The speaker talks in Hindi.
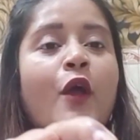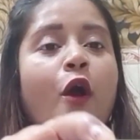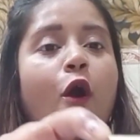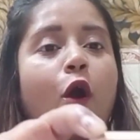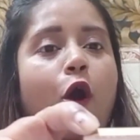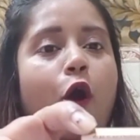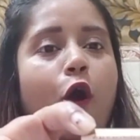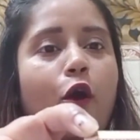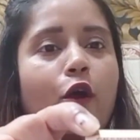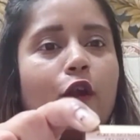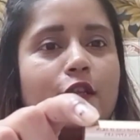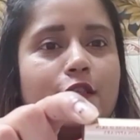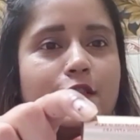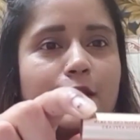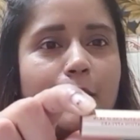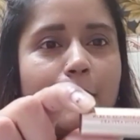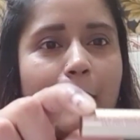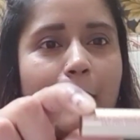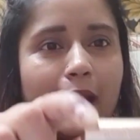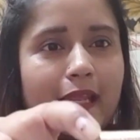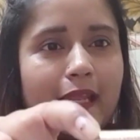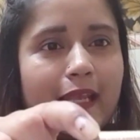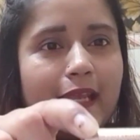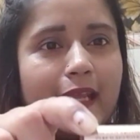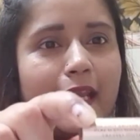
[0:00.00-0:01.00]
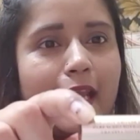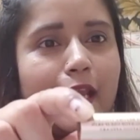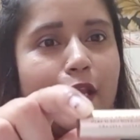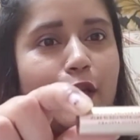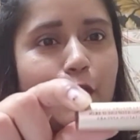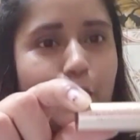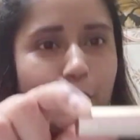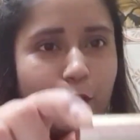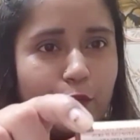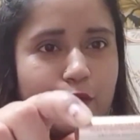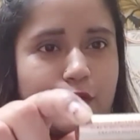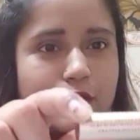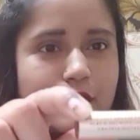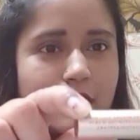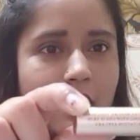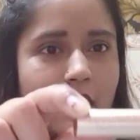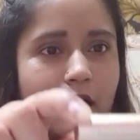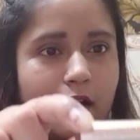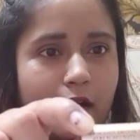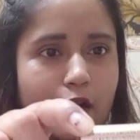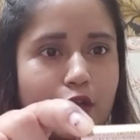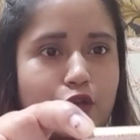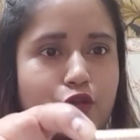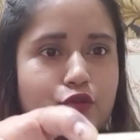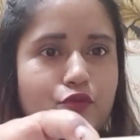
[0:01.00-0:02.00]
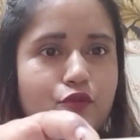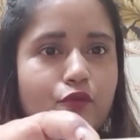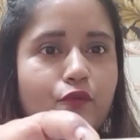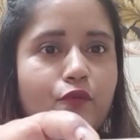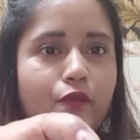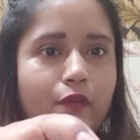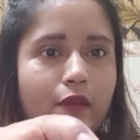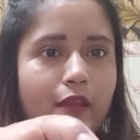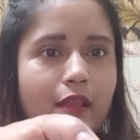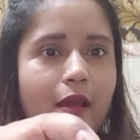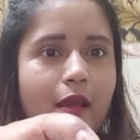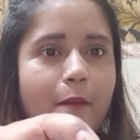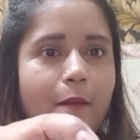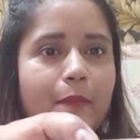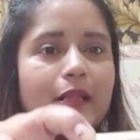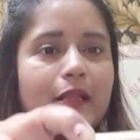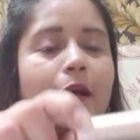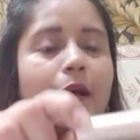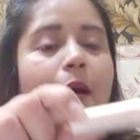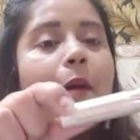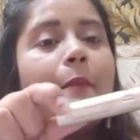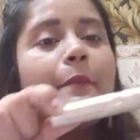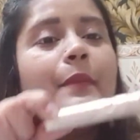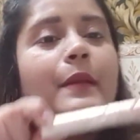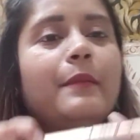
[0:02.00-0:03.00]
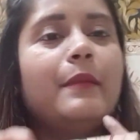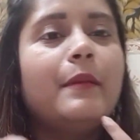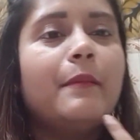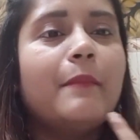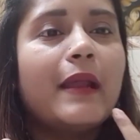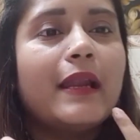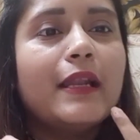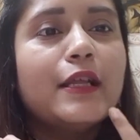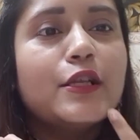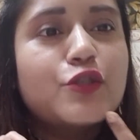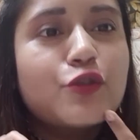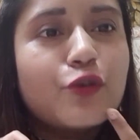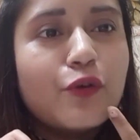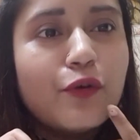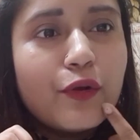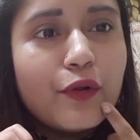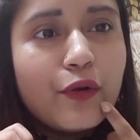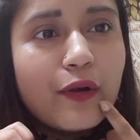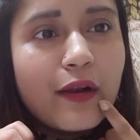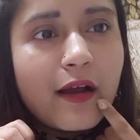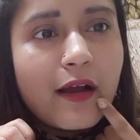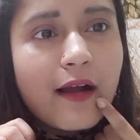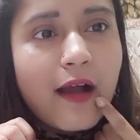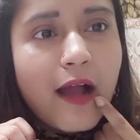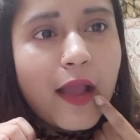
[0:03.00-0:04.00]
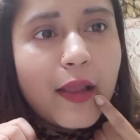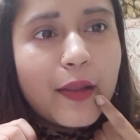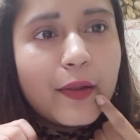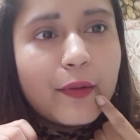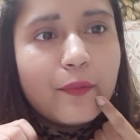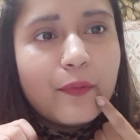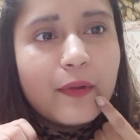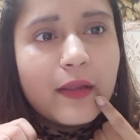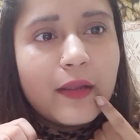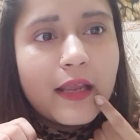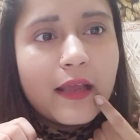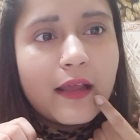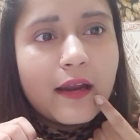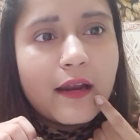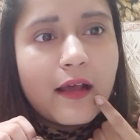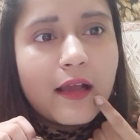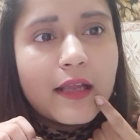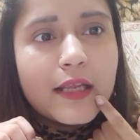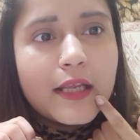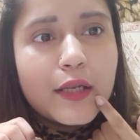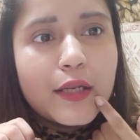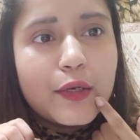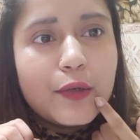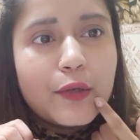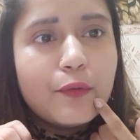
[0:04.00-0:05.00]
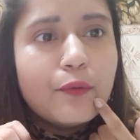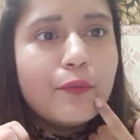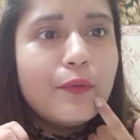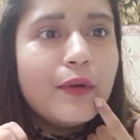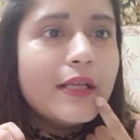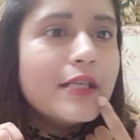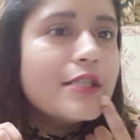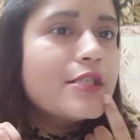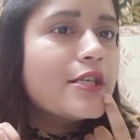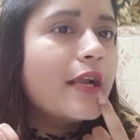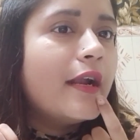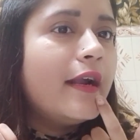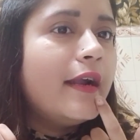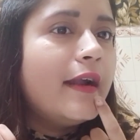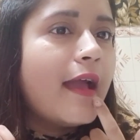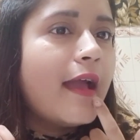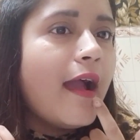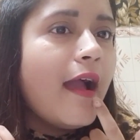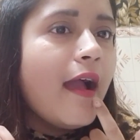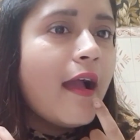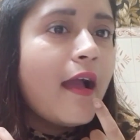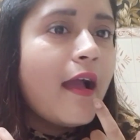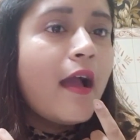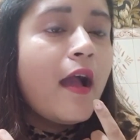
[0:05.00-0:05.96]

और जब मैंने ये यूज़ करना शुरू किया मतलब अभी भी मैंने जो लगाई हुई है ना ये न्यूडी शेड है